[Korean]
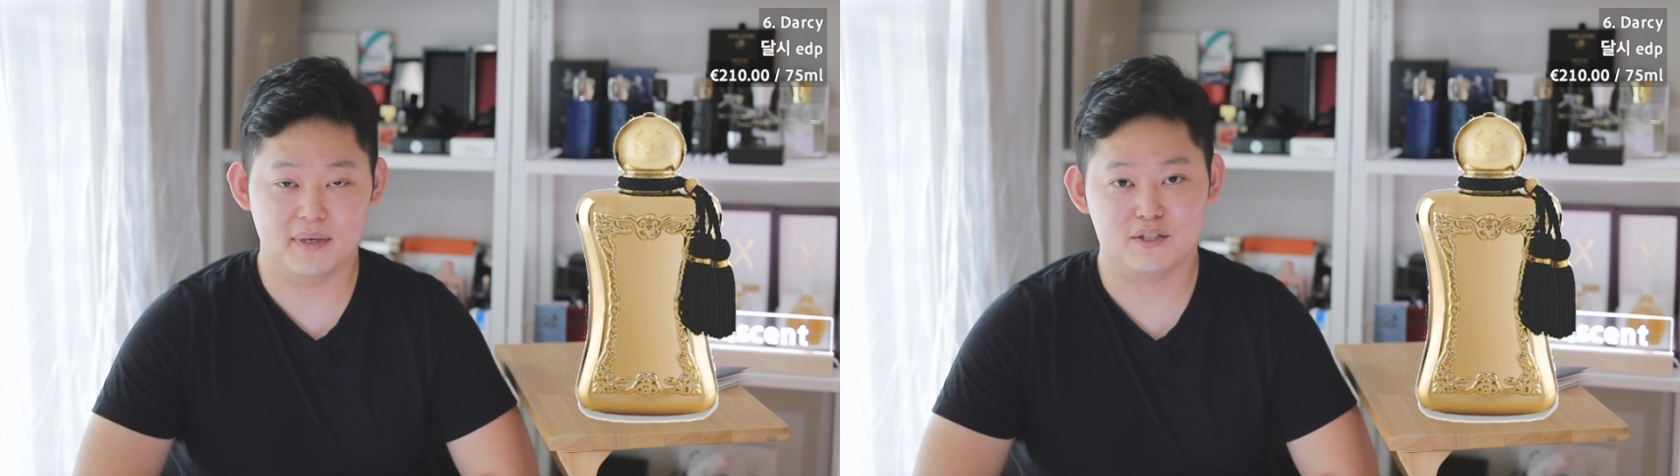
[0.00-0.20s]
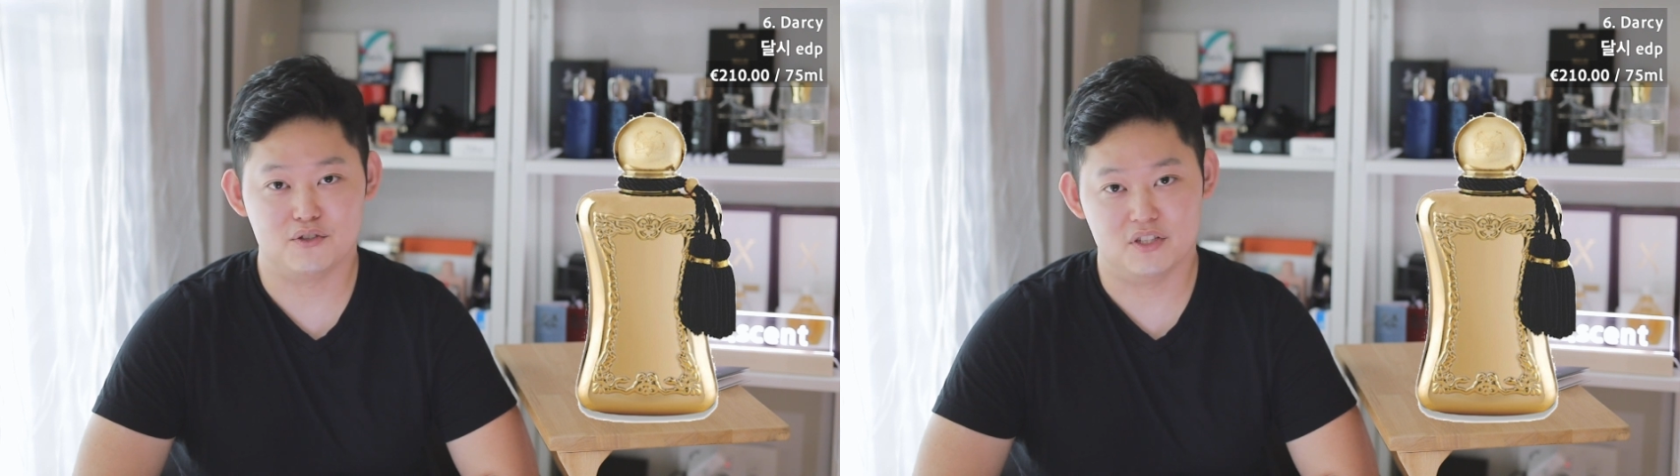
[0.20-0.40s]

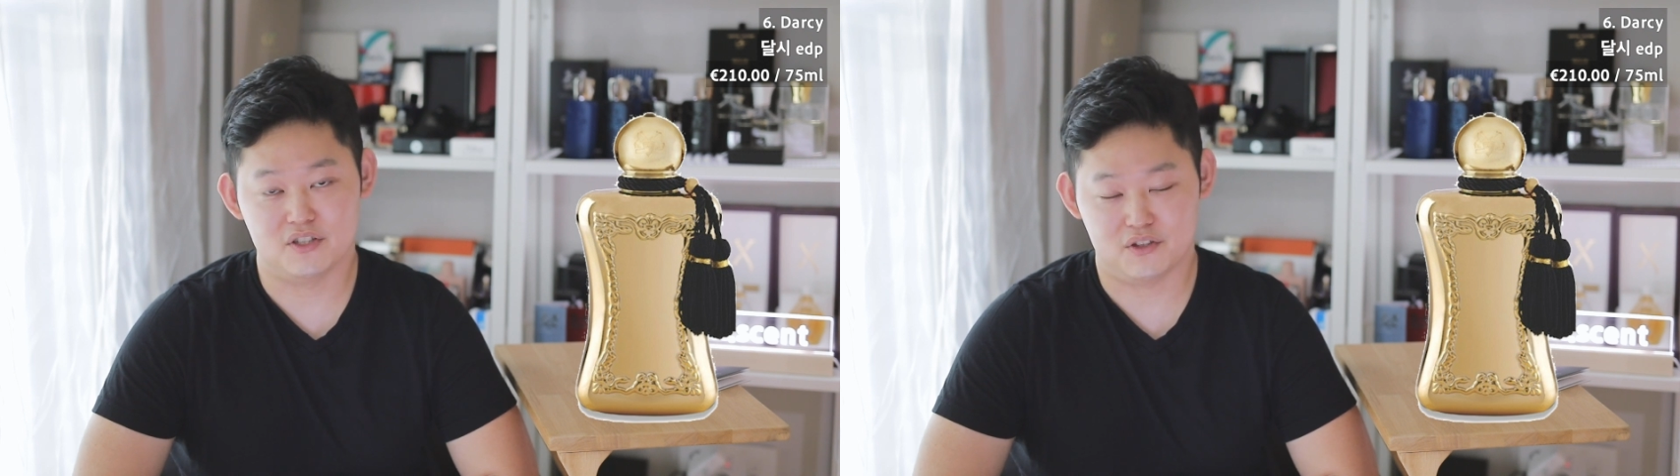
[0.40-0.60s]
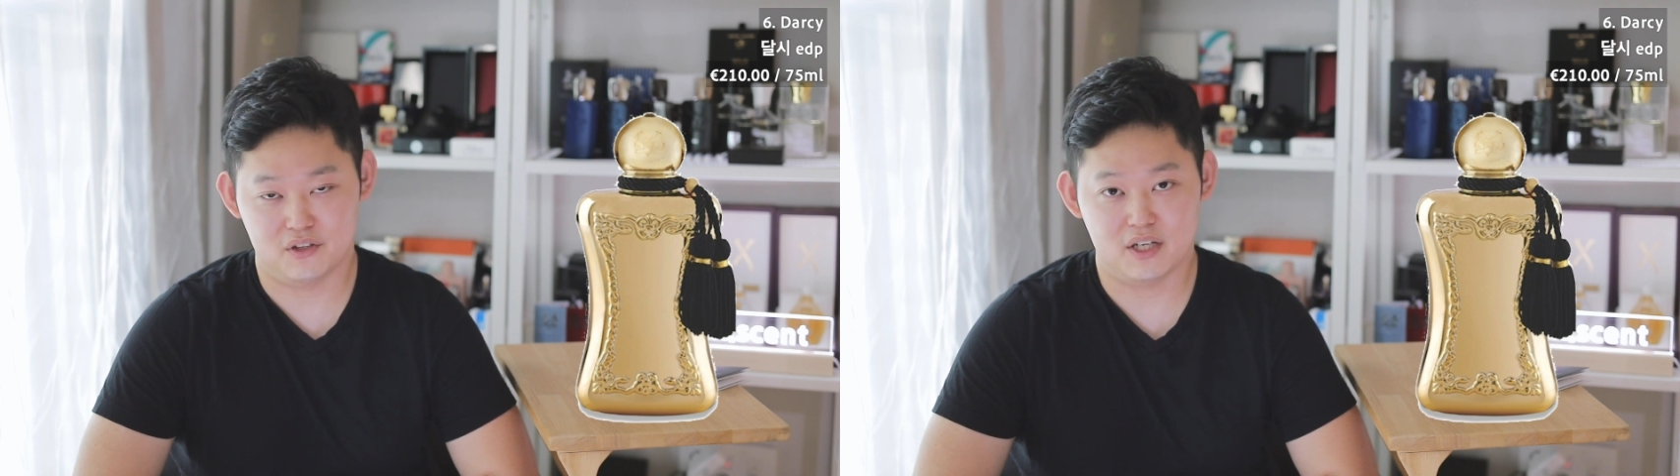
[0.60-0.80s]
받을 수
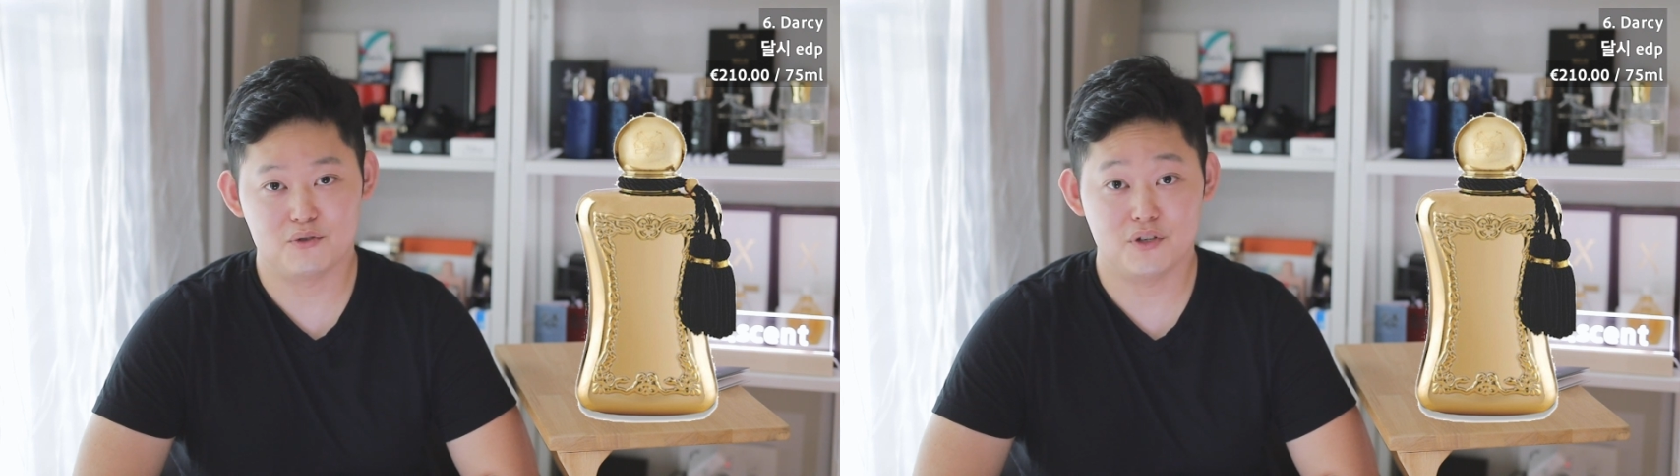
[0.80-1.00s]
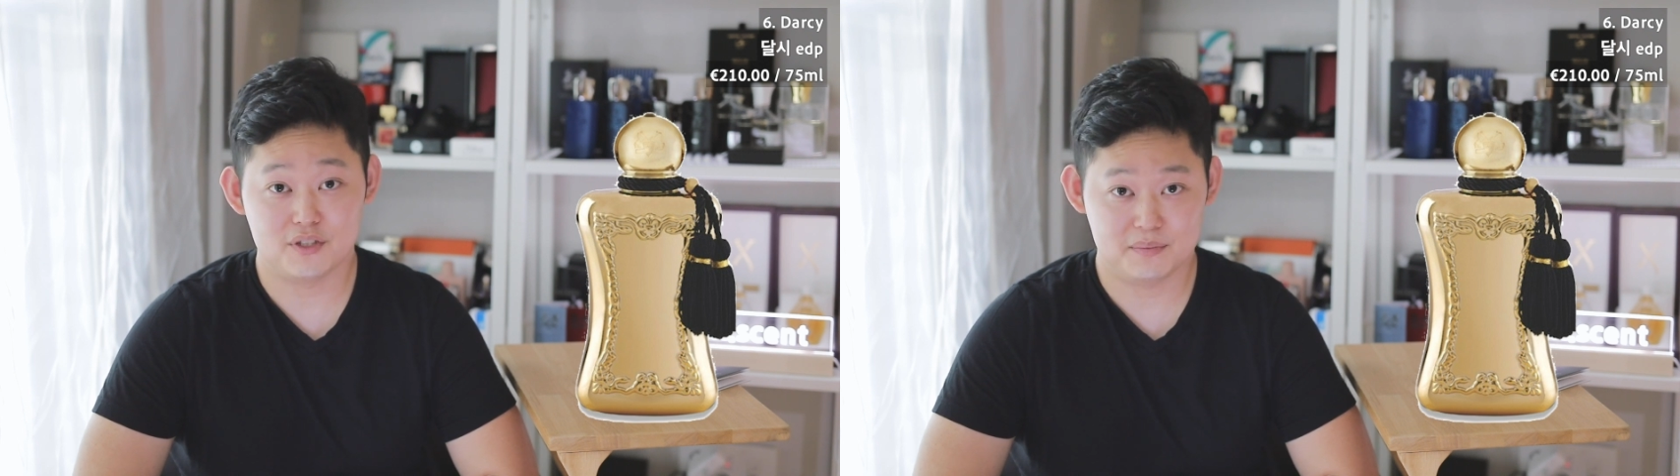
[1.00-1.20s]
있었던
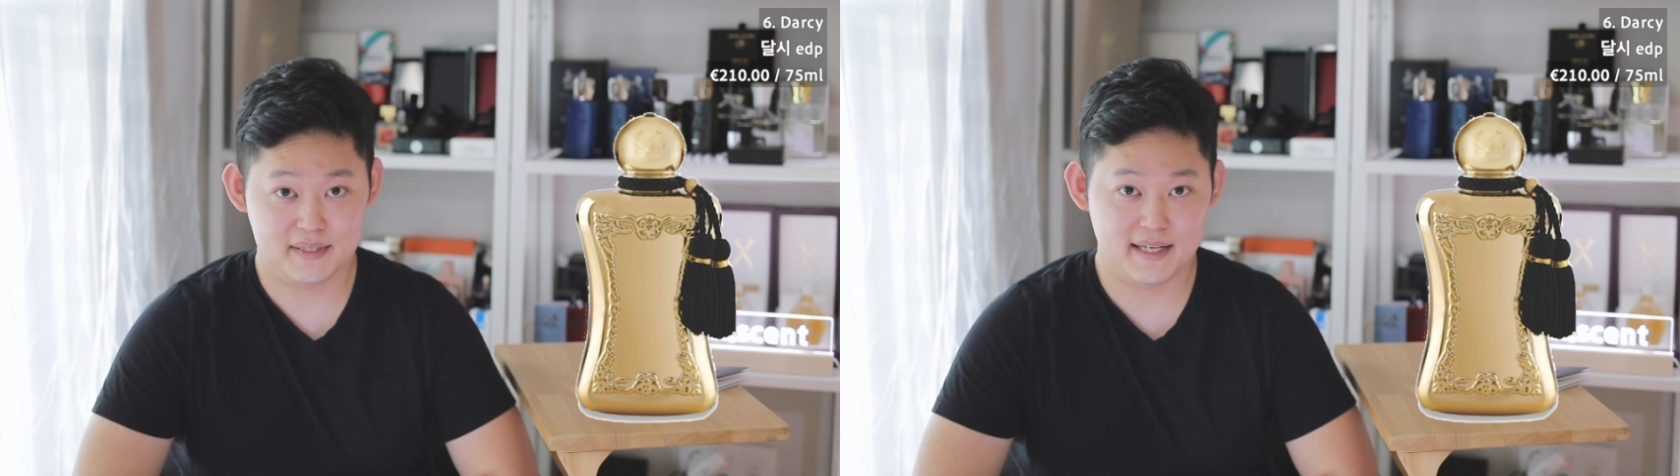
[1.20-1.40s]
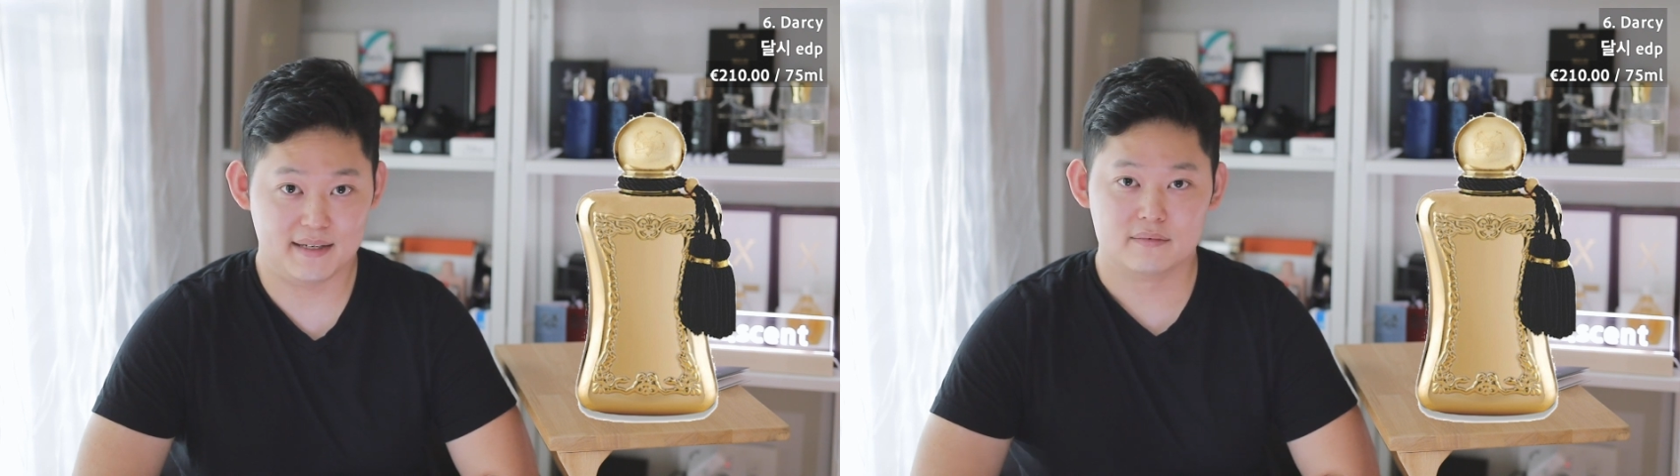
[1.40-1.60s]

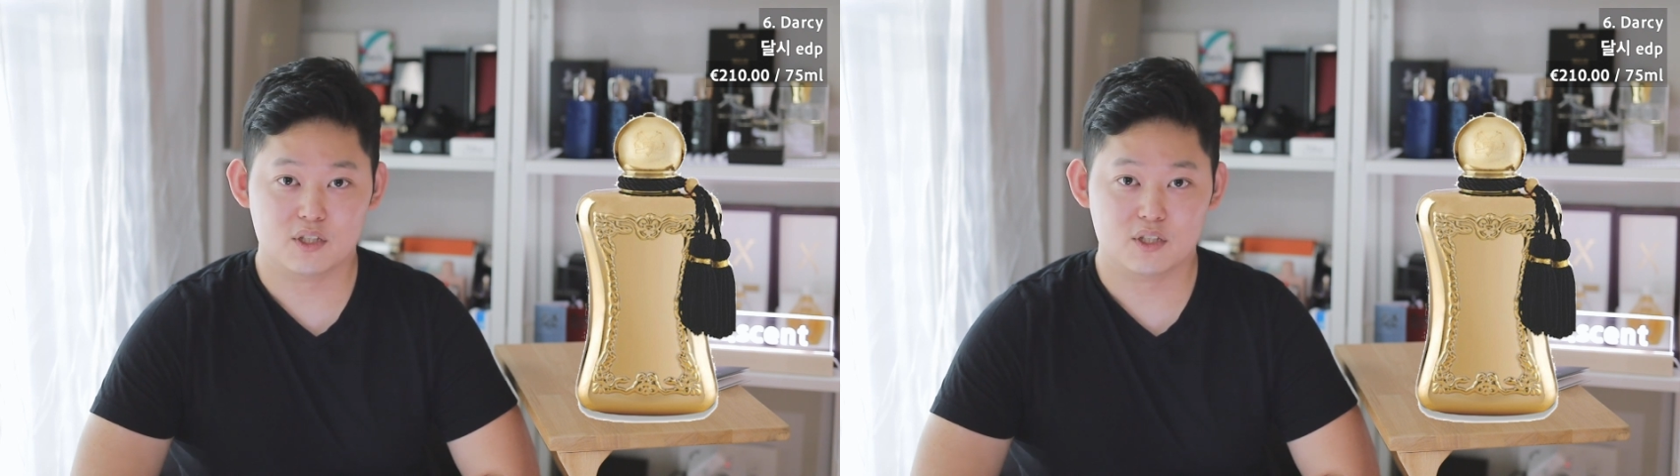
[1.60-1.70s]
향수였습니다.